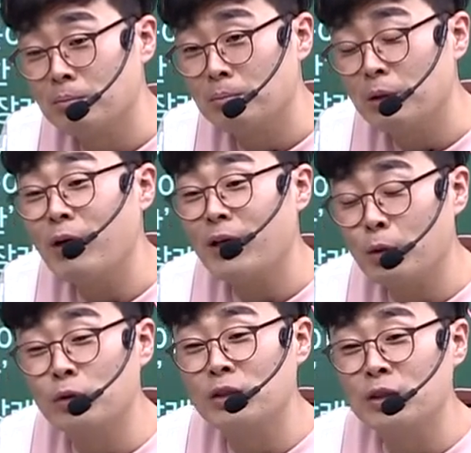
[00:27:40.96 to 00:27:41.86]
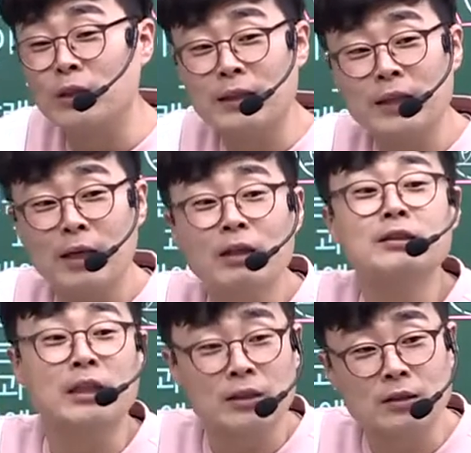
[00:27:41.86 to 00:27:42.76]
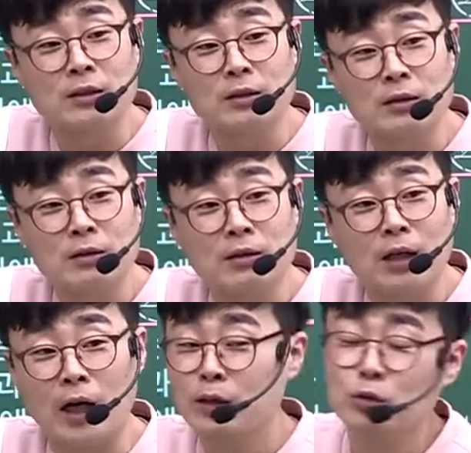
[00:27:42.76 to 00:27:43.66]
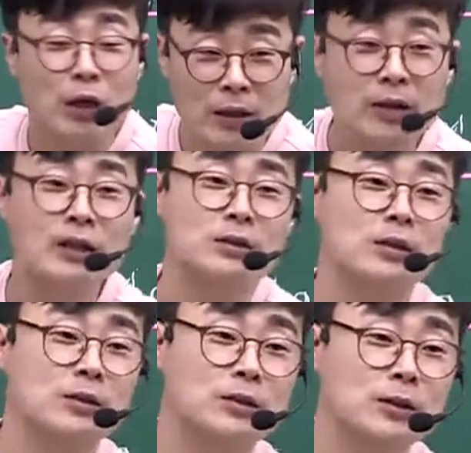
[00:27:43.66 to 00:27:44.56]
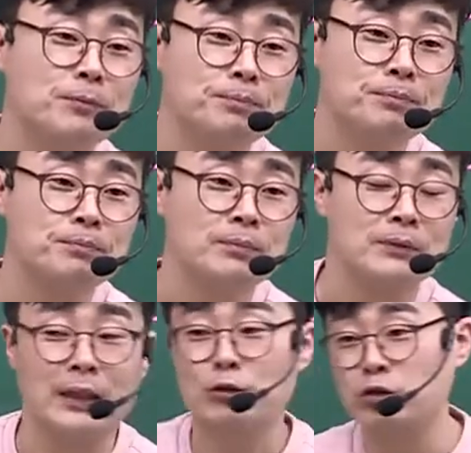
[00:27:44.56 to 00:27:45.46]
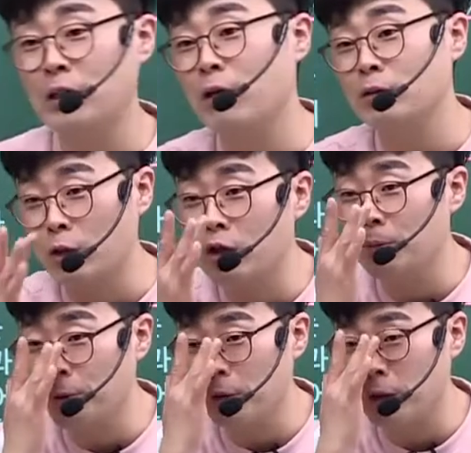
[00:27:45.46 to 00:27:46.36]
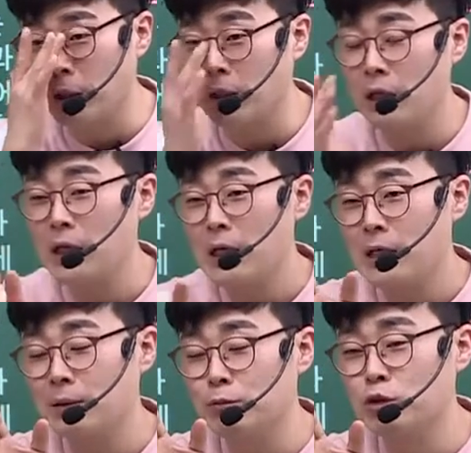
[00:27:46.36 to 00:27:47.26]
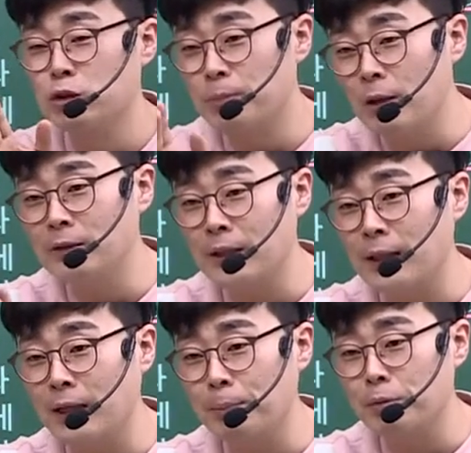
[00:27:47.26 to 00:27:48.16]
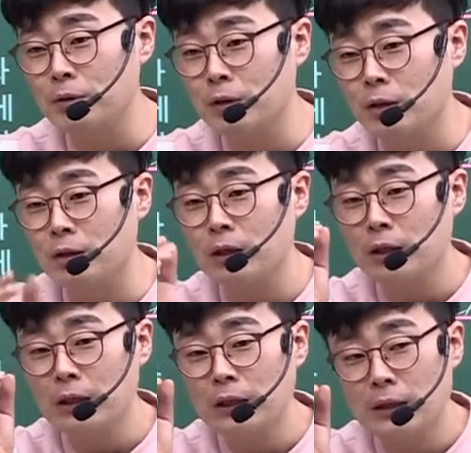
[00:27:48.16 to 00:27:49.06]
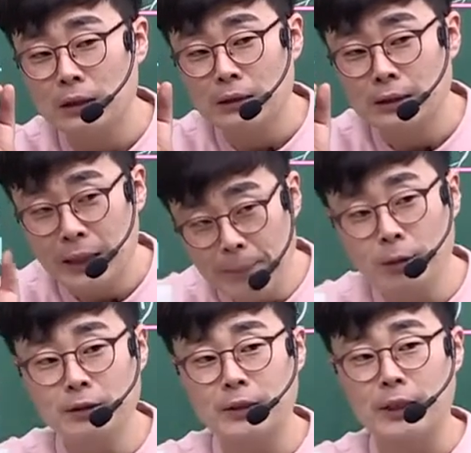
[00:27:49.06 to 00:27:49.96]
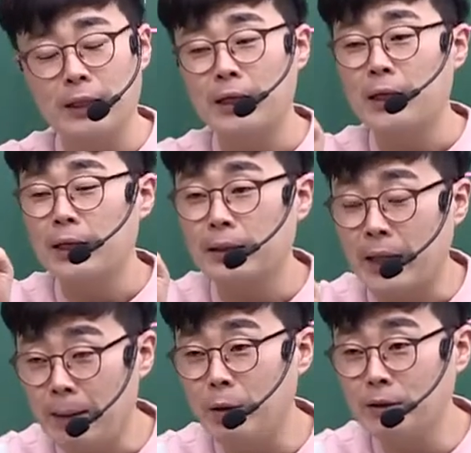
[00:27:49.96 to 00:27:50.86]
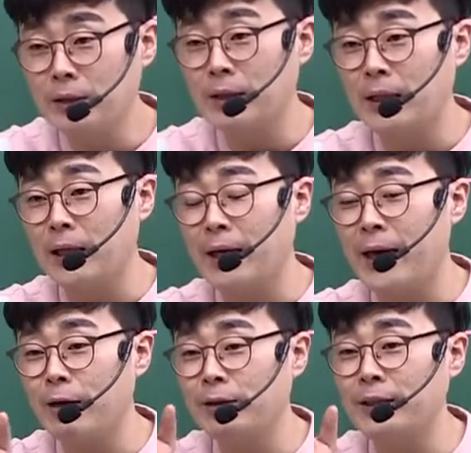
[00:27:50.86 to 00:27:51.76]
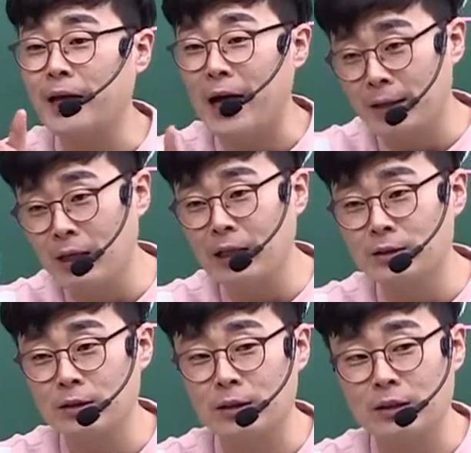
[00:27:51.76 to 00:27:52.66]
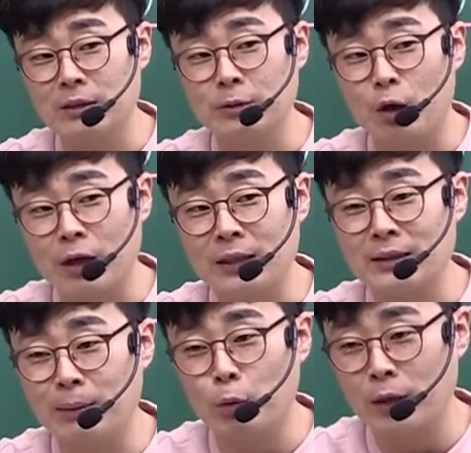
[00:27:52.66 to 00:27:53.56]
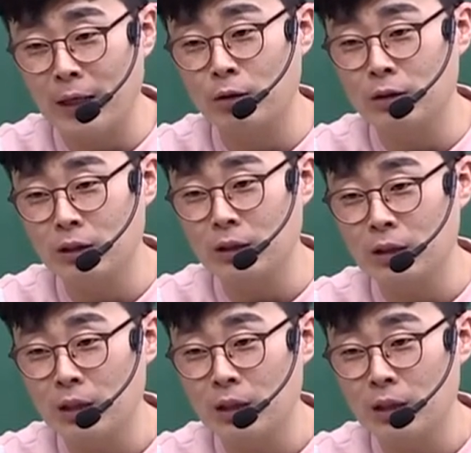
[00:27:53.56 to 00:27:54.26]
PY 논리적 난제 해결했어? 안 했어? 아직도 안 나왔어요. 그죠? 자, 중요한 건 여기서 포인트야. 그럼 두 번째 단락부터 세 번째, 네 번째 단락의 해결책이 안 나왔어요. 그럼 여기까지는 다 뭐라는 거지?